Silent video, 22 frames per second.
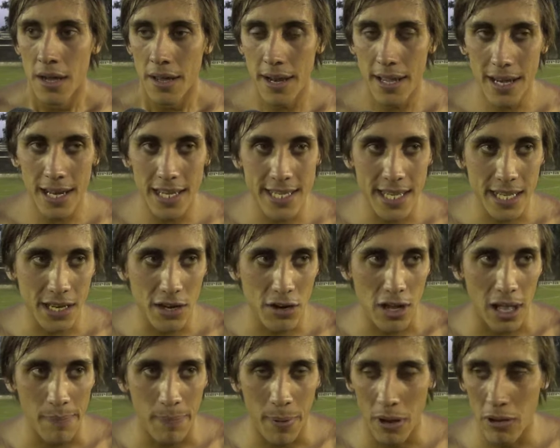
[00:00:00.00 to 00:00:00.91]
Regresa,
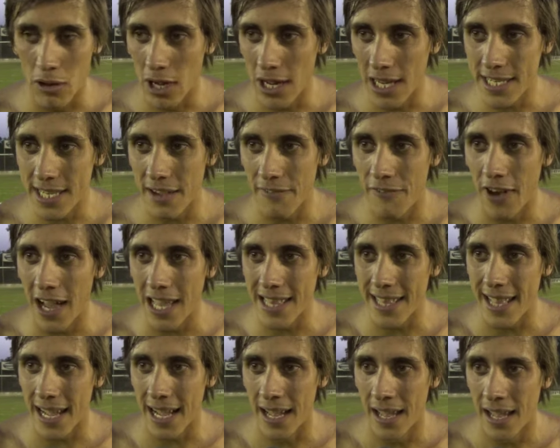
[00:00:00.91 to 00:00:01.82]
creo que al pueblo le hacía
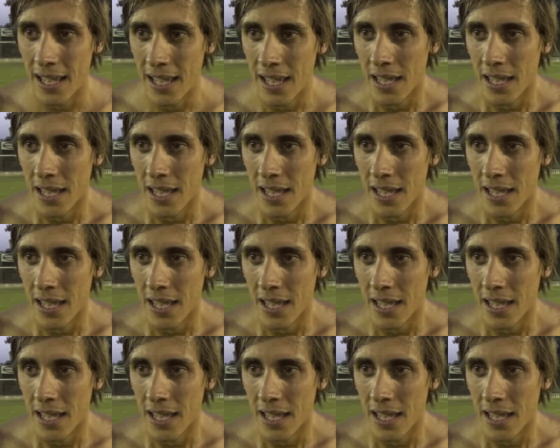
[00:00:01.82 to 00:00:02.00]
falta